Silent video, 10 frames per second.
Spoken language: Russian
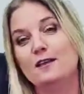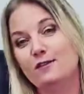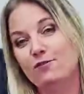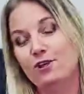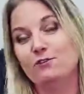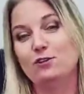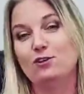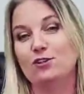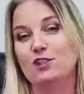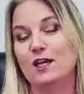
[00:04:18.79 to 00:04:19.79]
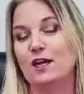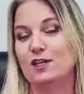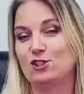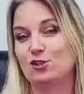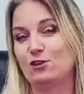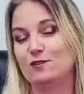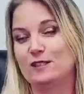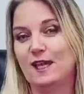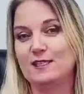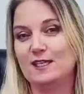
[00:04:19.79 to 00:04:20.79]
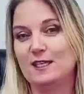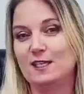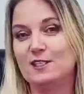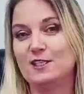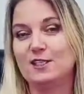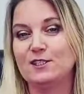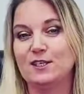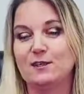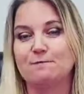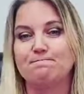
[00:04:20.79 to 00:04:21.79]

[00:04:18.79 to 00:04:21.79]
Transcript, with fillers: вы ведете себя хорошо и вы знаете английский язык.